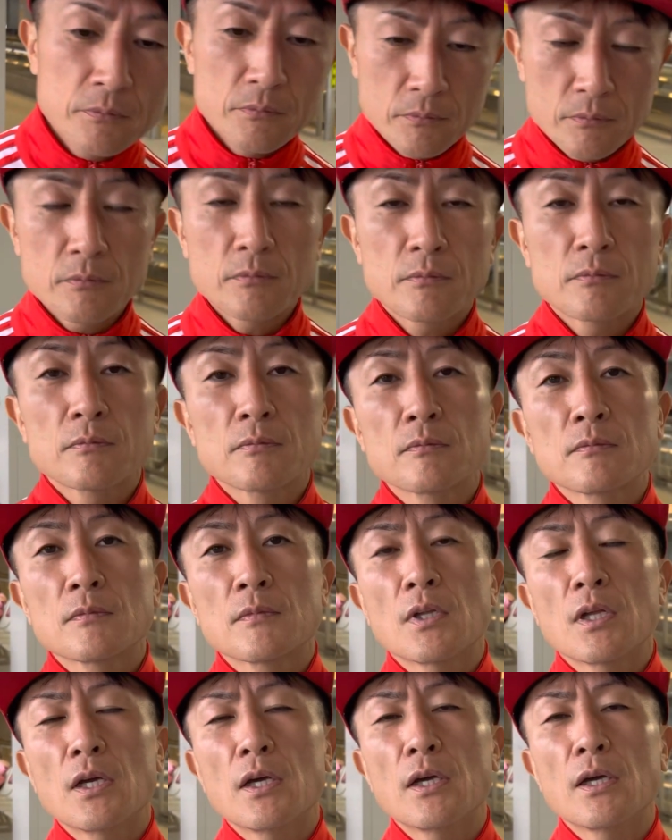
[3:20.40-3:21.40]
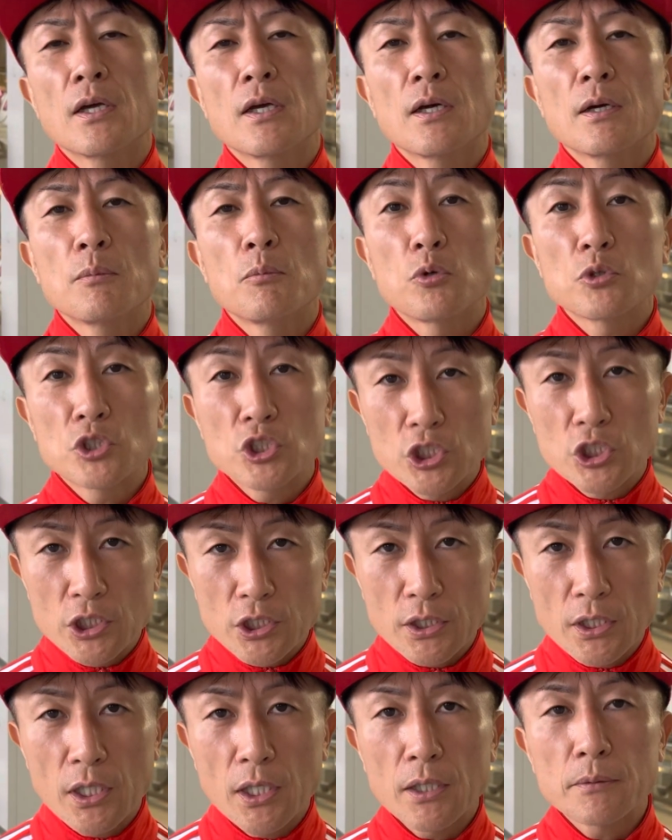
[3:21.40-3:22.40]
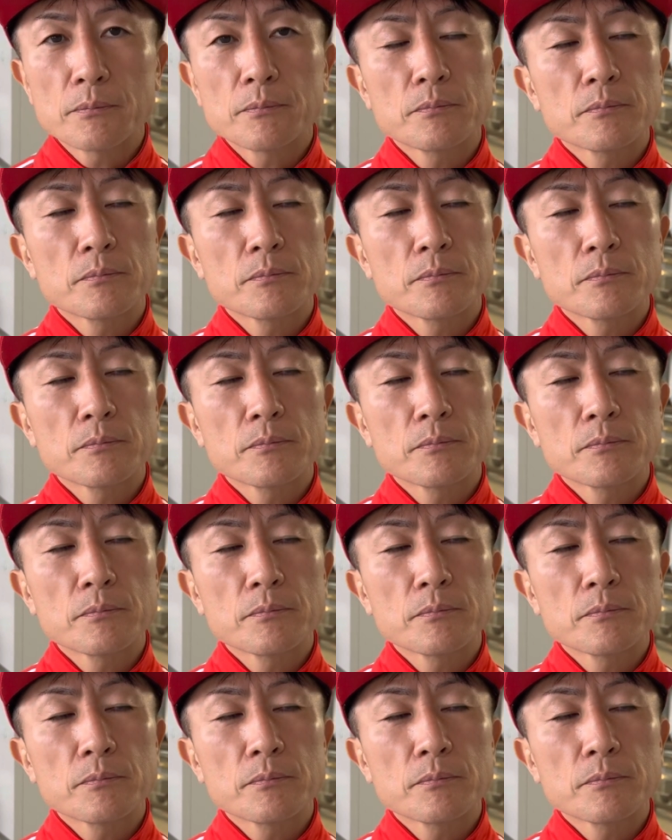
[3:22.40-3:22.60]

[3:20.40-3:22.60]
うんえー、僕自身が